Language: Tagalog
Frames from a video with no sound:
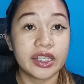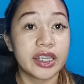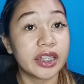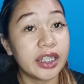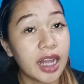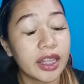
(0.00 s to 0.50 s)

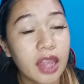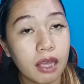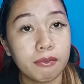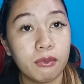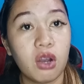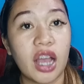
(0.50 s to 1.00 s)
sa
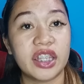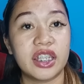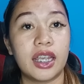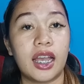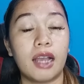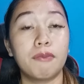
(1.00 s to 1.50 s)

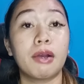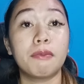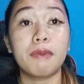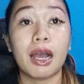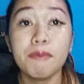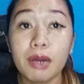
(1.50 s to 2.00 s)
tinatakbuhan niyang
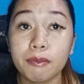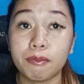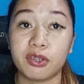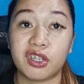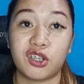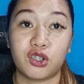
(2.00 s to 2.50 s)
mababang
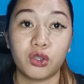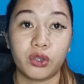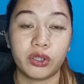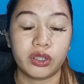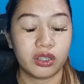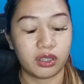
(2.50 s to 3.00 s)

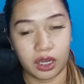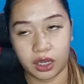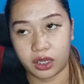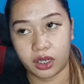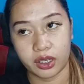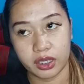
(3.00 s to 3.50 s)
posisyon,
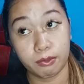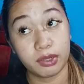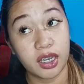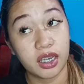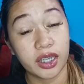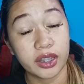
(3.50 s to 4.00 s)
uh, ah, sabi
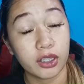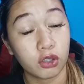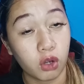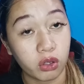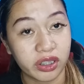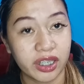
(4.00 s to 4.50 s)
na lang
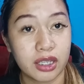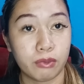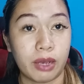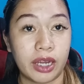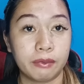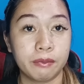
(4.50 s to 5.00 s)
natin
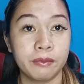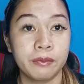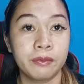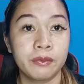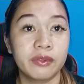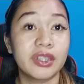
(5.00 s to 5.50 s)
congressman,
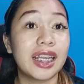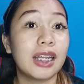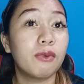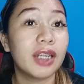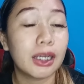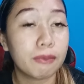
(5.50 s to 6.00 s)

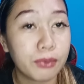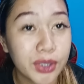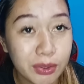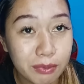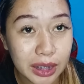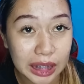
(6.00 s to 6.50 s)
dalawa lang
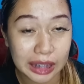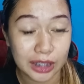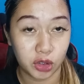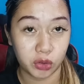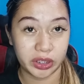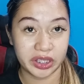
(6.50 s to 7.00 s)
po yung
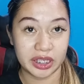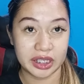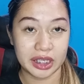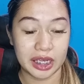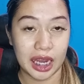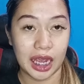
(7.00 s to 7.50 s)
magiging
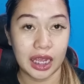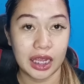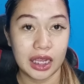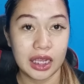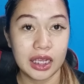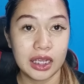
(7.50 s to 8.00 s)
choices niya.
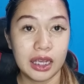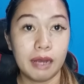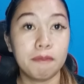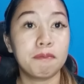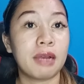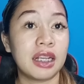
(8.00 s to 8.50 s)

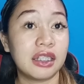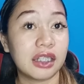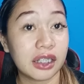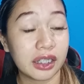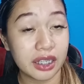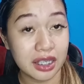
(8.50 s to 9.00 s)

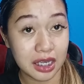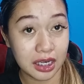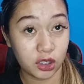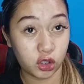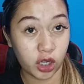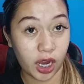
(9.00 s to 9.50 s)

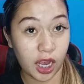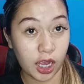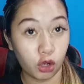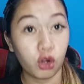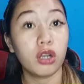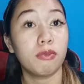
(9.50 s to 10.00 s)
Magre-resign
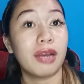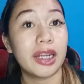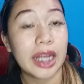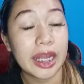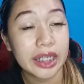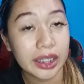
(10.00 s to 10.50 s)
siya or
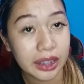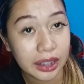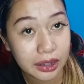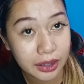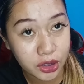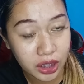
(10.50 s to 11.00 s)

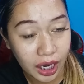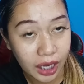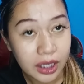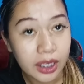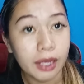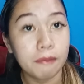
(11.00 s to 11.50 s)
mananatili siya